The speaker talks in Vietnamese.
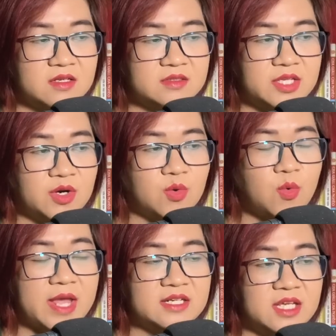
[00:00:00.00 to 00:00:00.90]
Theo
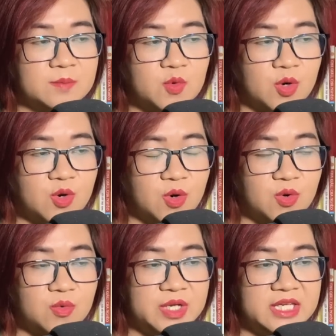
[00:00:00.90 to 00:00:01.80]
quan điểm của
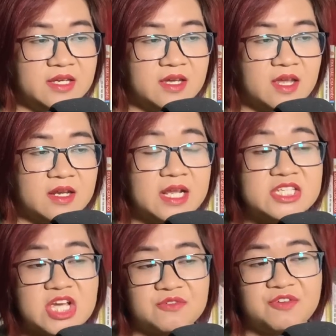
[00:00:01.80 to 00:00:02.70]
Khổ Quỳ, đây
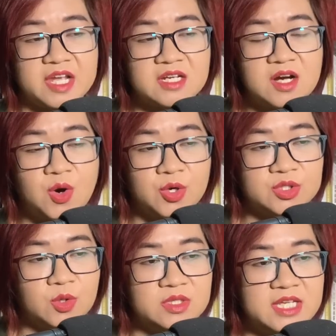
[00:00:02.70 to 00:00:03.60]
chẳng phải cơ hội
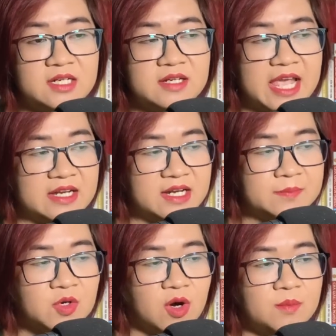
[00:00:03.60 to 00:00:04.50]
tốt nhất ngàn
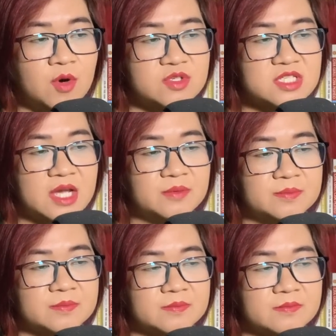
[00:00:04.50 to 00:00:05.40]
năm có một sao?
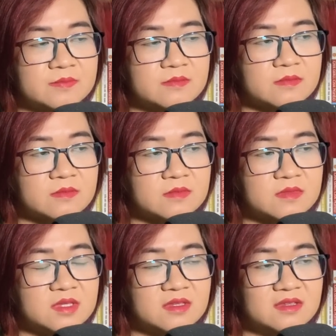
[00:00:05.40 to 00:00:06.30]

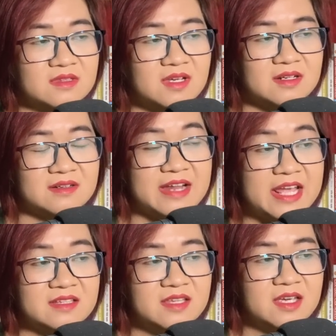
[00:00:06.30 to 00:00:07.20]
Thật
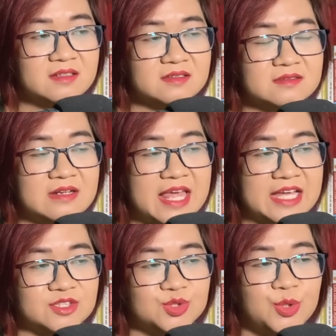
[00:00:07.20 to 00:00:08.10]
đáng tiếc
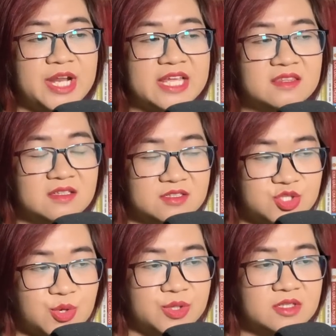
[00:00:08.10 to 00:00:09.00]
là tôi đã từ
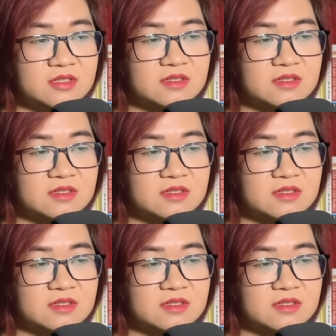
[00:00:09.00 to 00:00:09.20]
chối.